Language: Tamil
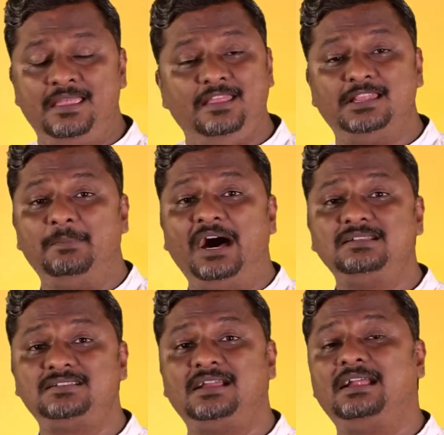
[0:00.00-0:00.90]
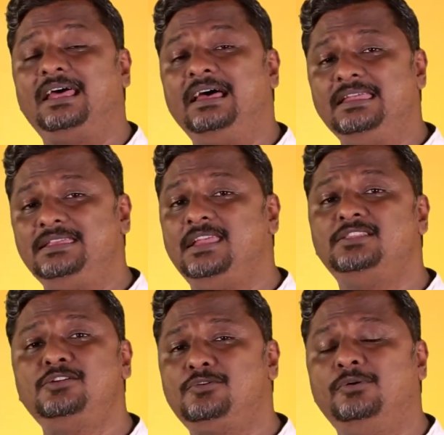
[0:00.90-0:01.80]
இந்த மாற்றங்களை
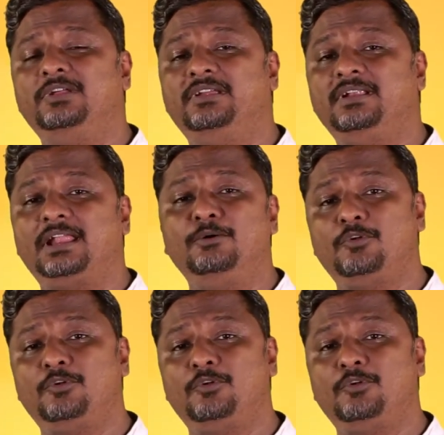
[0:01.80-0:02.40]
எதிர்கொள்ளுகின்ற